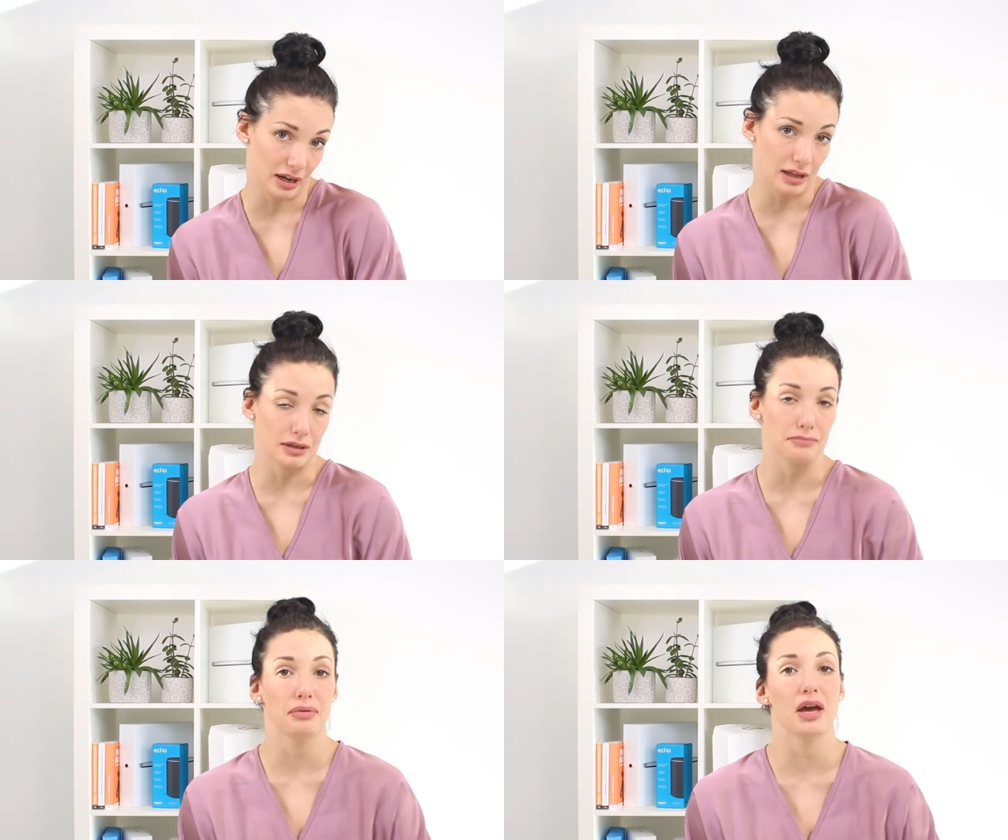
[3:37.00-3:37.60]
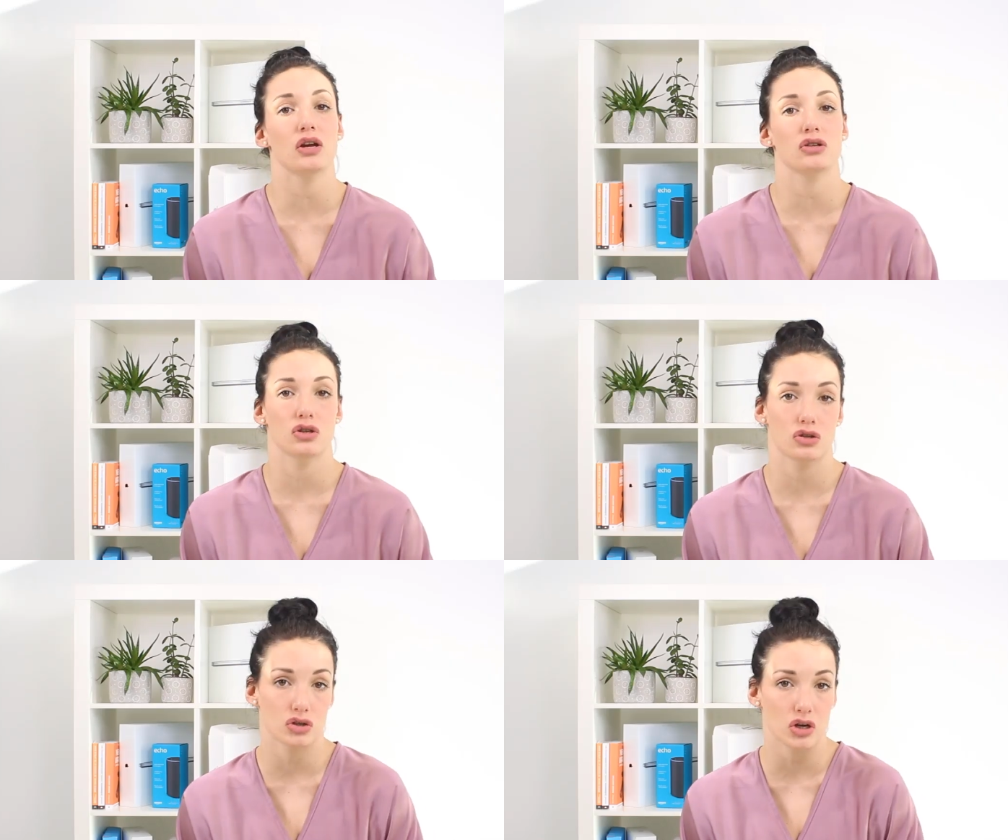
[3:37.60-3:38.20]
landing
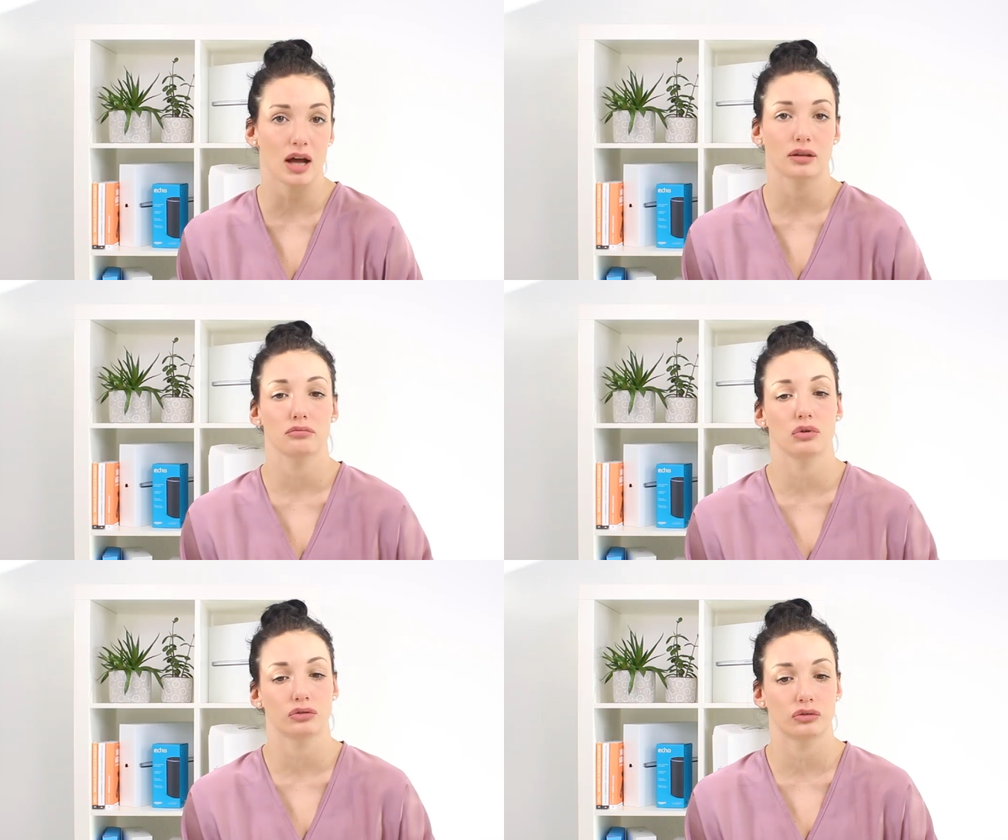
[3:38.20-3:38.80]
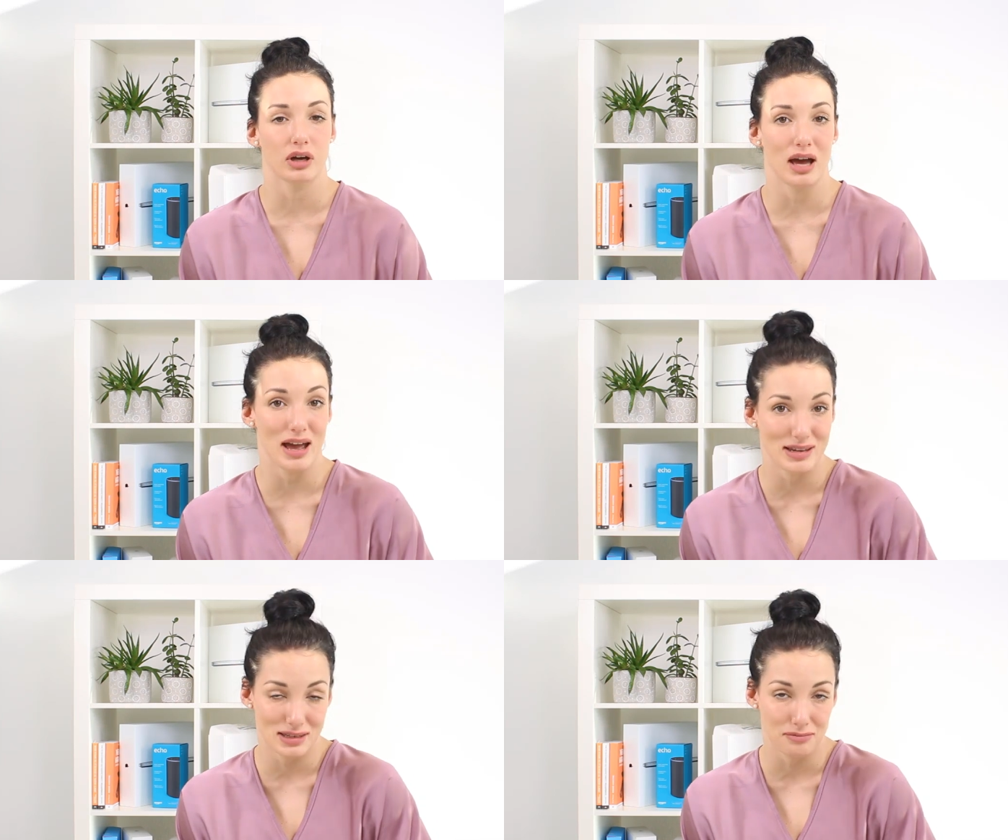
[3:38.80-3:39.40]
page, chatbot,
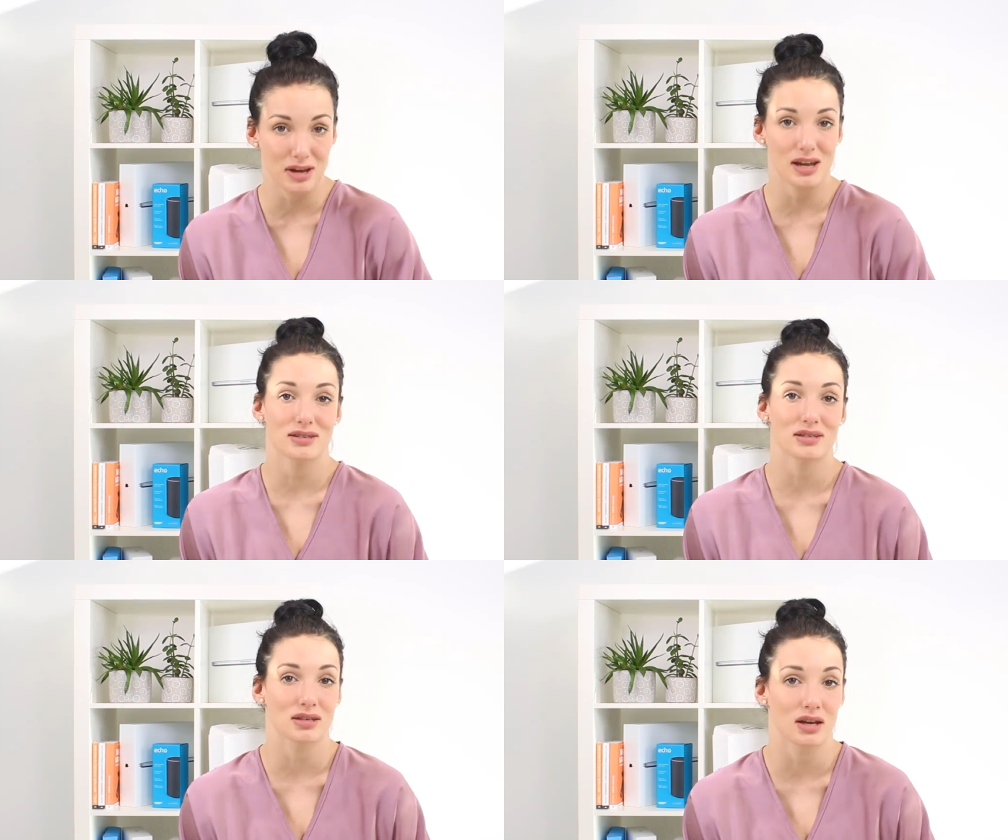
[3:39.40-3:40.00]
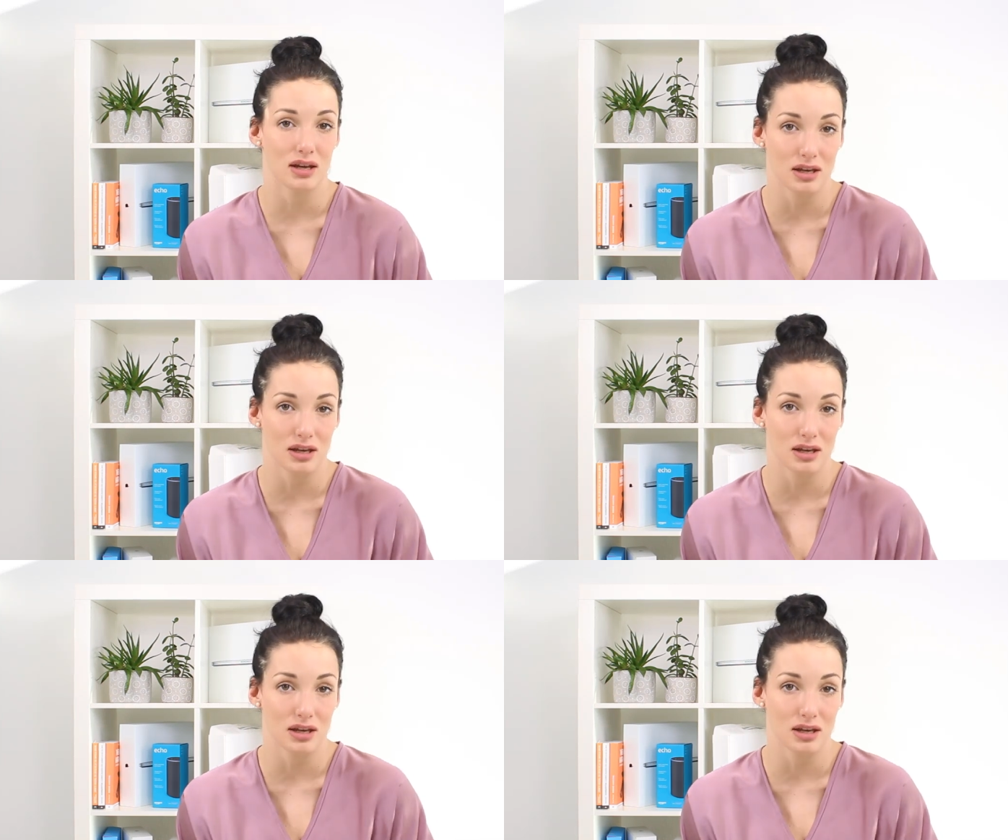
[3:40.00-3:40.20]
sms,